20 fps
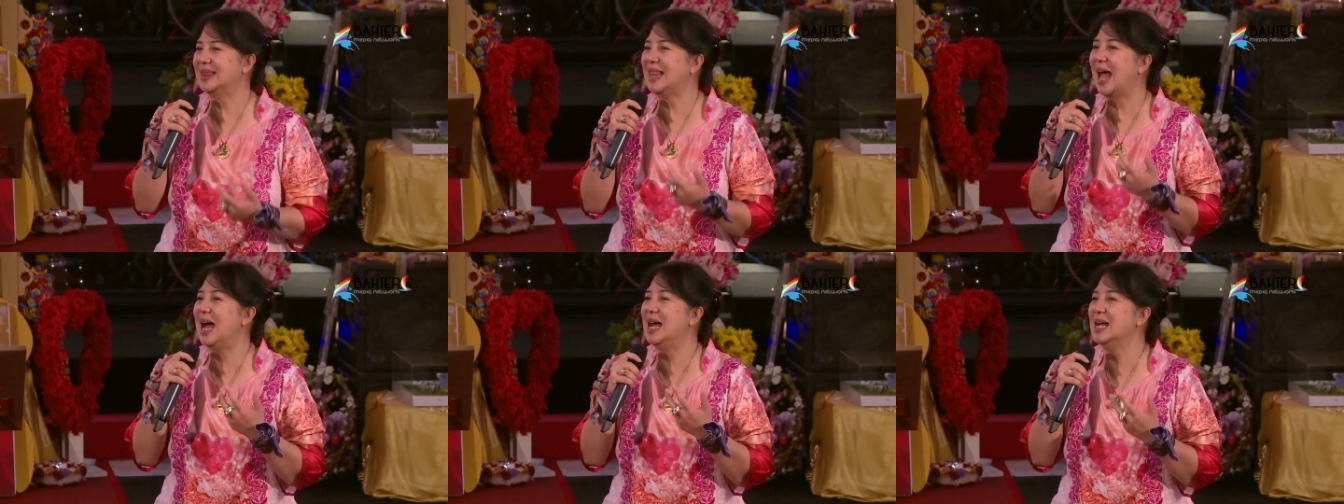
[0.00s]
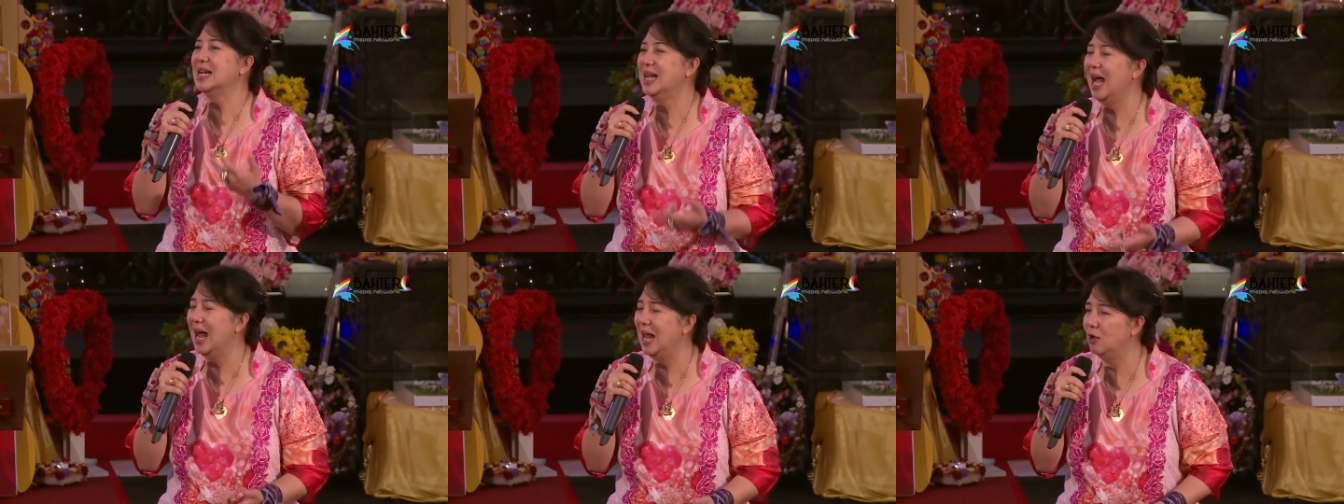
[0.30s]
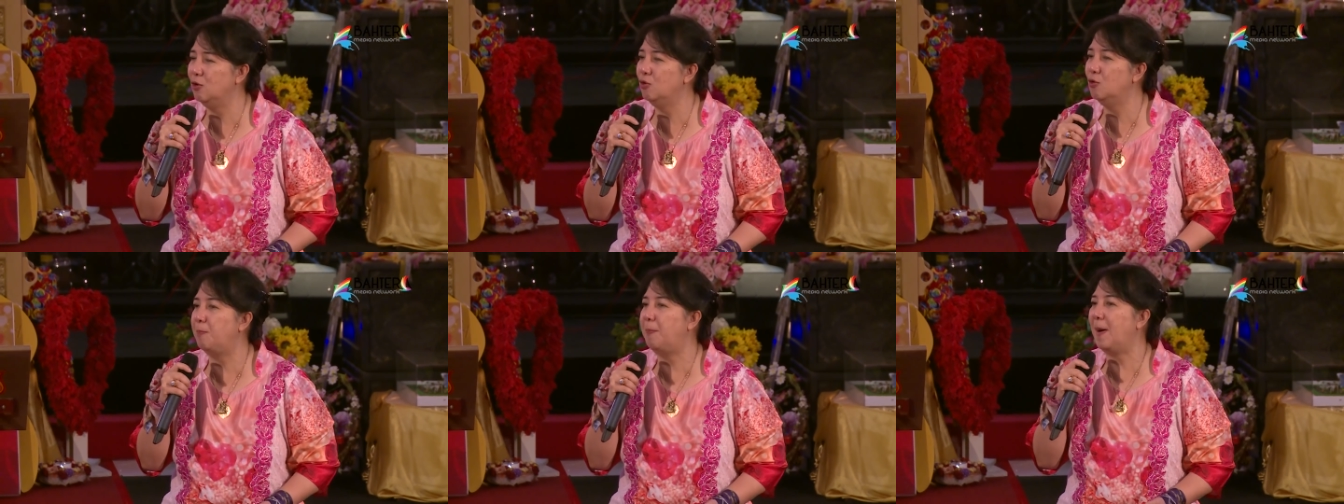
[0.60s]

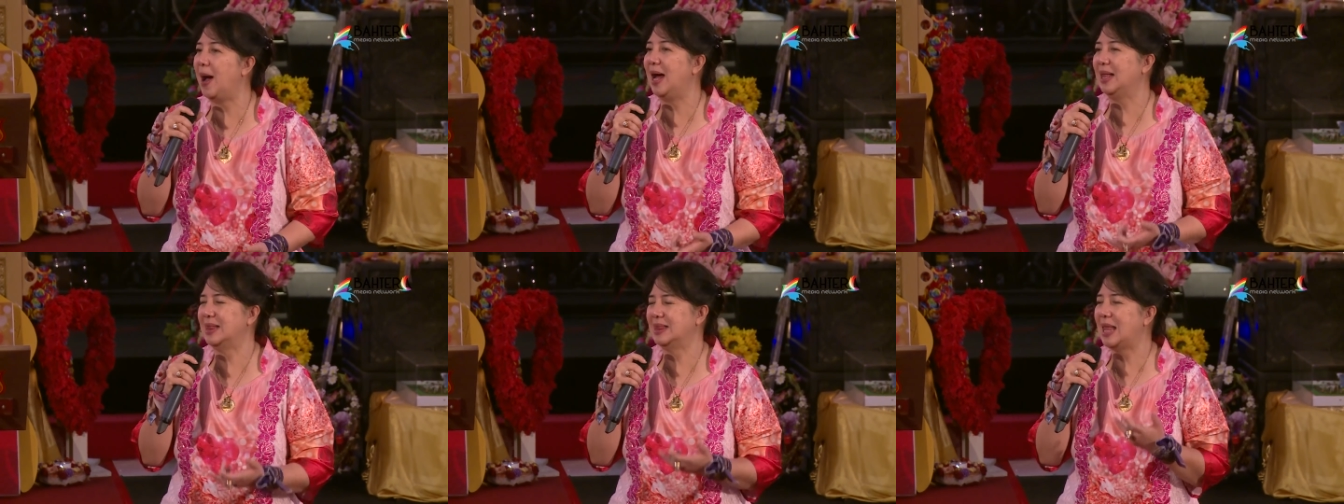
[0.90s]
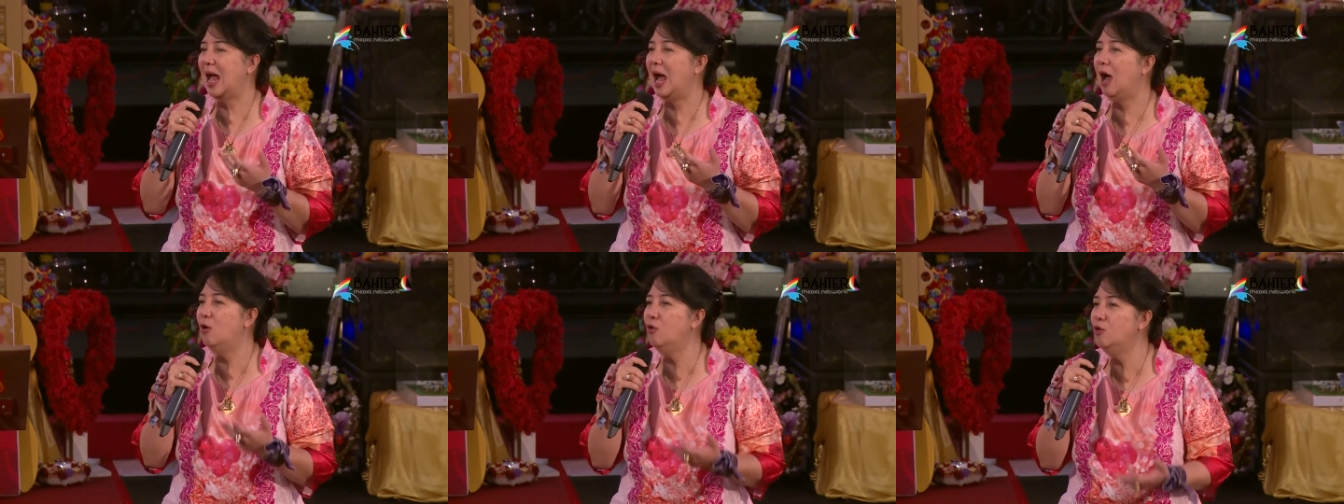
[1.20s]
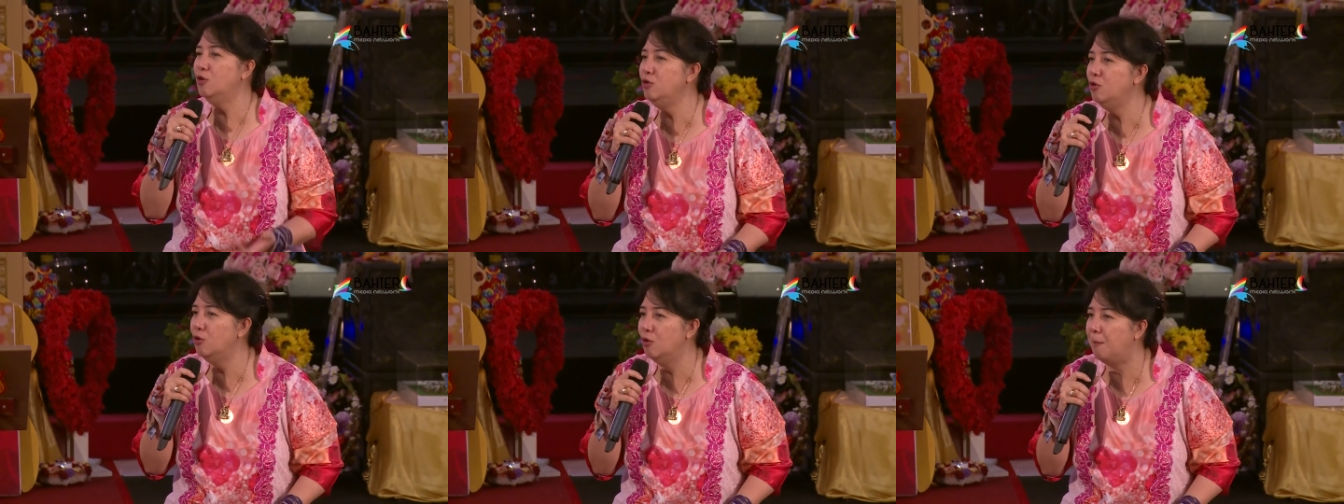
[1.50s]
tanggal lupa,
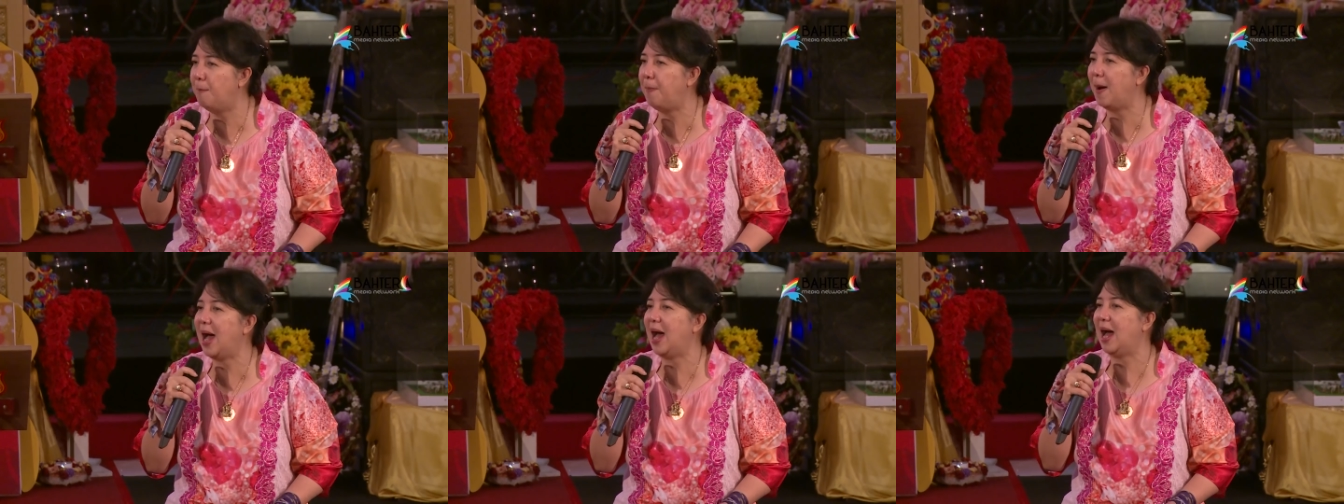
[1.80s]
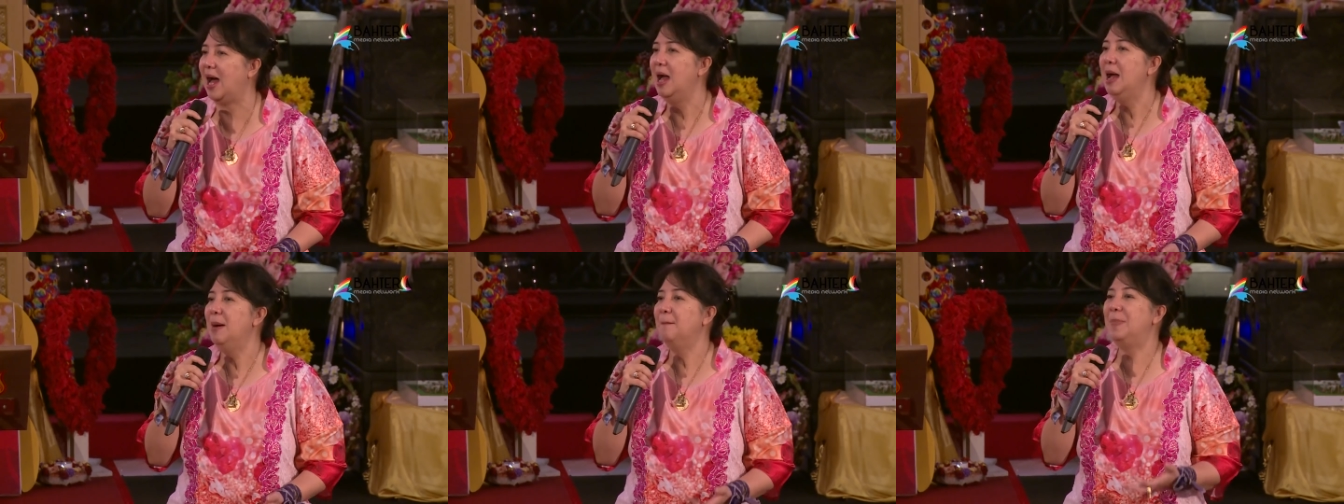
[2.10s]
tahun lupa,